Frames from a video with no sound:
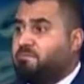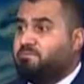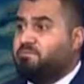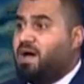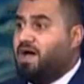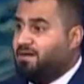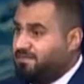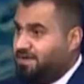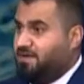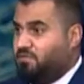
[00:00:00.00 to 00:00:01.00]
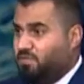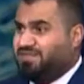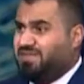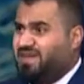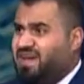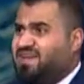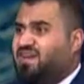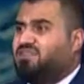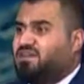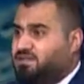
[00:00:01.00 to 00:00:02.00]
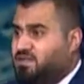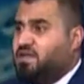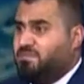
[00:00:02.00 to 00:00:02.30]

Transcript: مع الوقت الحالي أعتقد